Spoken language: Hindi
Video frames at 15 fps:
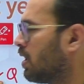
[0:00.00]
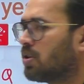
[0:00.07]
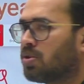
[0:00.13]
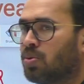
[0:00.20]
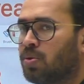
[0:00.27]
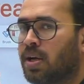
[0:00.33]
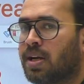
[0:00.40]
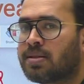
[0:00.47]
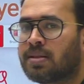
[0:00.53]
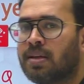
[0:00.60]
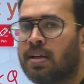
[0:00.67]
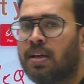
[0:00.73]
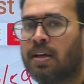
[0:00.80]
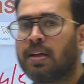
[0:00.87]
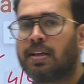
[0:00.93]
स्टूडेंट्स
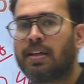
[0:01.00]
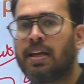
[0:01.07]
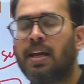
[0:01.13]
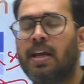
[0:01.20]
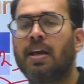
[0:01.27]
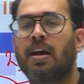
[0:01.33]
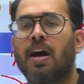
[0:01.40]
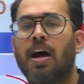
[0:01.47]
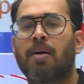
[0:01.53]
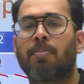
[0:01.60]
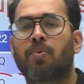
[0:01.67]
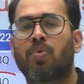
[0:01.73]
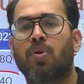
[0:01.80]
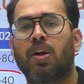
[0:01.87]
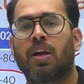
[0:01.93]
ये
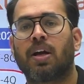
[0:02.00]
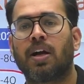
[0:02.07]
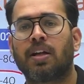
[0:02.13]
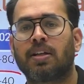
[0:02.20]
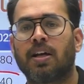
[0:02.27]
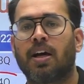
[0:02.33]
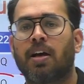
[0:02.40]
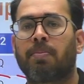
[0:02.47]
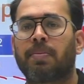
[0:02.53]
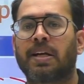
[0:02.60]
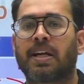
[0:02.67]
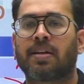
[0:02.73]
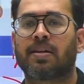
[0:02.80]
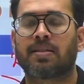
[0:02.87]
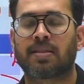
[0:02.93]
आपको लगातार
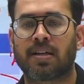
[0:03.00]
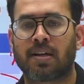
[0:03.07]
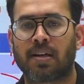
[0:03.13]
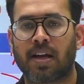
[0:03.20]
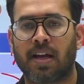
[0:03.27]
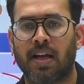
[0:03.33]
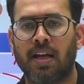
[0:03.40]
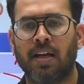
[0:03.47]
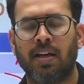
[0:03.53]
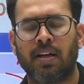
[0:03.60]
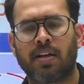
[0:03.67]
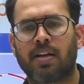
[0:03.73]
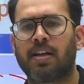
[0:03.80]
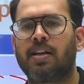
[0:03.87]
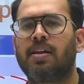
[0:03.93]
प्रैक्टिस करना है
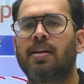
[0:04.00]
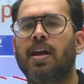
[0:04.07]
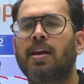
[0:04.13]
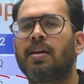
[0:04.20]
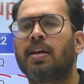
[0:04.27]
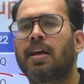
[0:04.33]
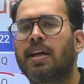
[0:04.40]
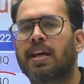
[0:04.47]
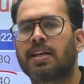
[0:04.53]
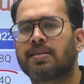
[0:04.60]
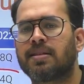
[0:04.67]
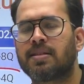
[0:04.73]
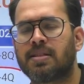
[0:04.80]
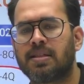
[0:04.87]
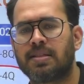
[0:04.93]
डीआई एक
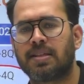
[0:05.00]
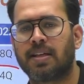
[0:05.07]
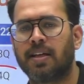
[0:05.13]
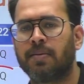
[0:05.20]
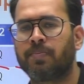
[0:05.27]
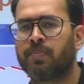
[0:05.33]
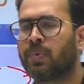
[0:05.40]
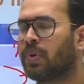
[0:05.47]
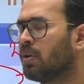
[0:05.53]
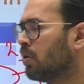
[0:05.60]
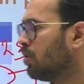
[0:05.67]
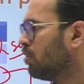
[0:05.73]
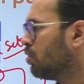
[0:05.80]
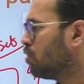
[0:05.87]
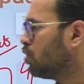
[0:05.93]
ऐसी चीज है
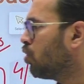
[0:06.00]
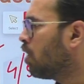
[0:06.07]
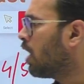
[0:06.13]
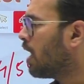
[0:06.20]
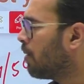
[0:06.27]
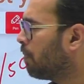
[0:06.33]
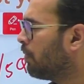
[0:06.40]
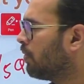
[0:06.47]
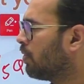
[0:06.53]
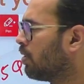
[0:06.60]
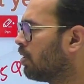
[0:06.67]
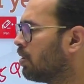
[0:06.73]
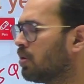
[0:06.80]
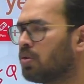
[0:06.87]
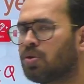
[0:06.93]
जो आप
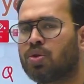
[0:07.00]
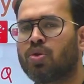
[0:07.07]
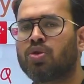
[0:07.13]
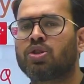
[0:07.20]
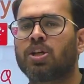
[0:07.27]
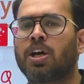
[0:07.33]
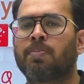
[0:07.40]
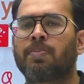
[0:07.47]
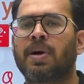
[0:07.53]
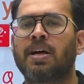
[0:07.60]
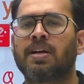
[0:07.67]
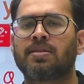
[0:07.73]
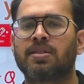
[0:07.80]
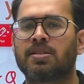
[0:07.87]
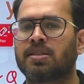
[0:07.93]
दो चार पाँच
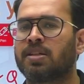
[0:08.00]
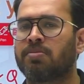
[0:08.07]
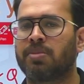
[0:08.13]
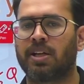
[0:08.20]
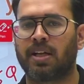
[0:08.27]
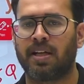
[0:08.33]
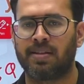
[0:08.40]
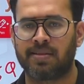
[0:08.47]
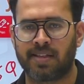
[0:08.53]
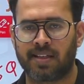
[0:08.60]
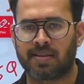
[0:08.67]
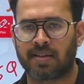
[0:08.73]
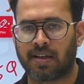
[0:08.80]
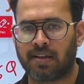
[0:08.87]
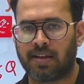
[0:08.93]
दस दिन में नहीं सीख
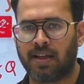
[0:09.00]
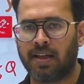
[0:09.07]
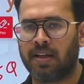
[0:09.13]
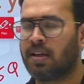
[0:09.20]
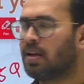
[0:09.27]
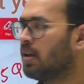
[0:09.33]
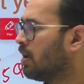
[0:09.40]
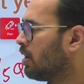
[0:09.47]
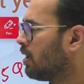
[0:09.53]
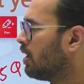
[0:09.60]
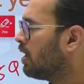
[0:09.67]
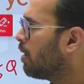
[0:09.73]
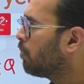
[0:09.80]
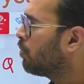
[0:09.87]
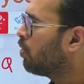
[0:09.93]
सकते ये
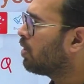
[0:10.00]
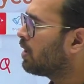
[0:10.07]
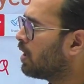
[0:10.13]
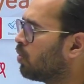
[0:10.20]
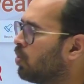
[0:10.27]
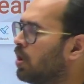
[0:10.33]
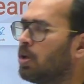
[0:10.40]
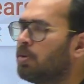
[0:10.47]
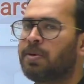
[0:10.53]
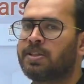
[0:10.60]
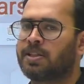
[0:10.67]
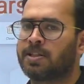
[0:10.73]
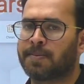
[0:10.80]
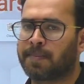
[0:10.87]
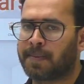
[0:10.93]
आपको रेगुलर
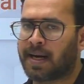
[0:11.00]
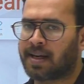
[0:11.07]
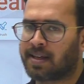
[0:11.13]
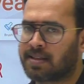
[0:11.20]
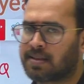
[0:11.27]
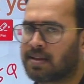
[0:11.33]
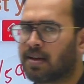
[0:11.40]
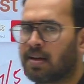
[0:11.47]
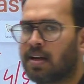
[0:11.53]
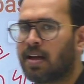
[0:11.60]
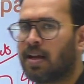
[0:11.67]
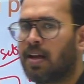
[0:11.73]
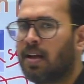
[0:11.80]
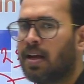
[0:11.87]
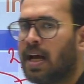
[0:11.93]
बेसिस पे प्रैक्टिस करना
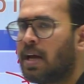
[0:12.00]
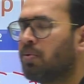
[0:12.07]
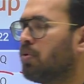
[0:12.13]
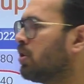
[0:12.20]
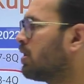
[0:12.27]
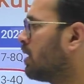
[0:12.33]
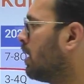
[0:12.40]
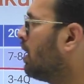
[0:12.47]
है आई वुड से